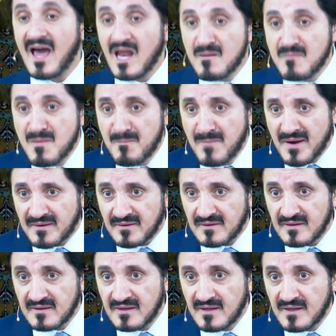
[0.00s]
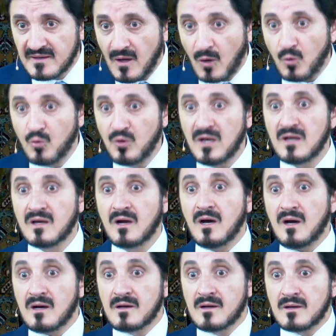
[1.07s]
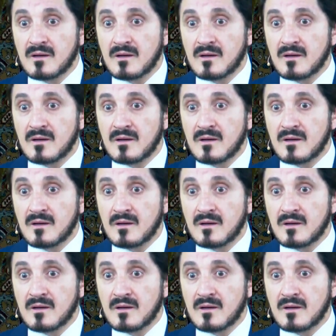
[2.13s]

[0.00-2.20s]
على المنبر نقول آه،